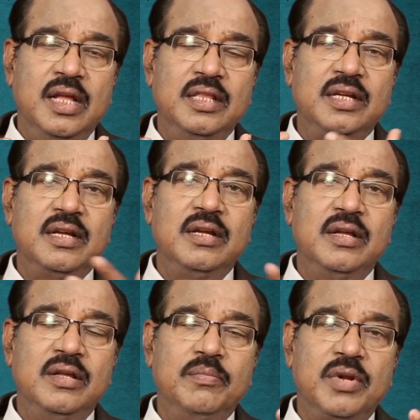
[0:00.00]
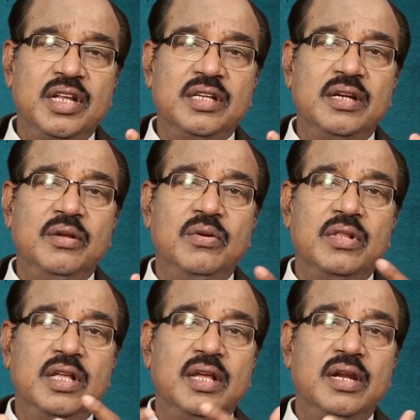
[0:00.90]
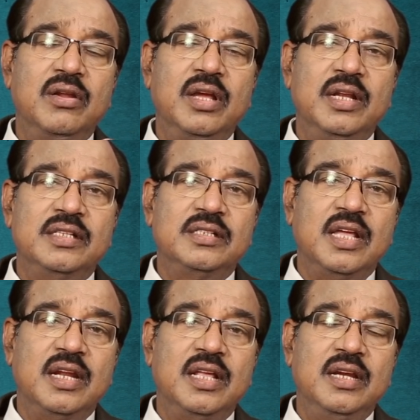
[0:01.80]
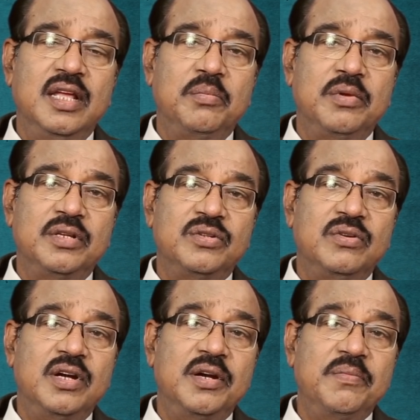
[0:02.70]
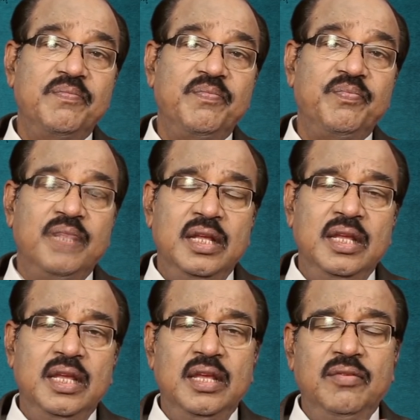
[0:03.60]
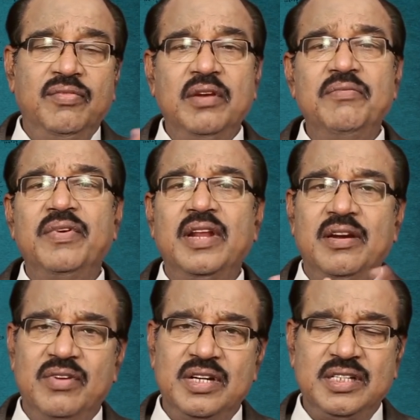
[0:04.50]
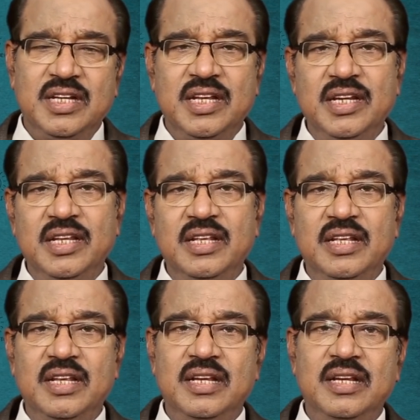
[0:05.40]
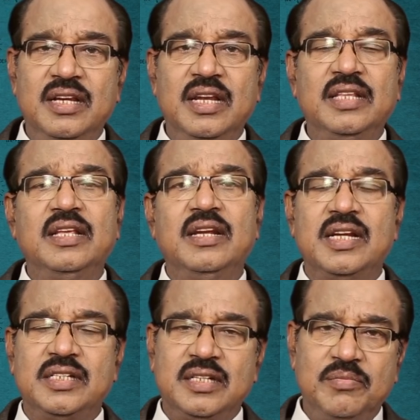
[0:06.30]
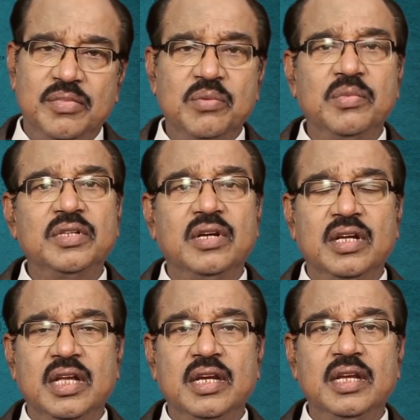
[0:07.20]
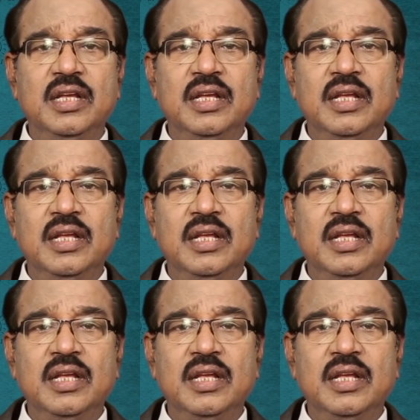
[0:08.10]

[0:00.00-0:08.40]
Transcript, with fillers: అధికంగా ప్రజల హృదయాల్లో ఆయన స్థానాన్ని ఏర్పరచుకున్నాడు ఈ ఫిలింఫేర్ అవార్డ్స్ కానీ లేకపోతే రాష్ట్ర బహుమతులు కానీ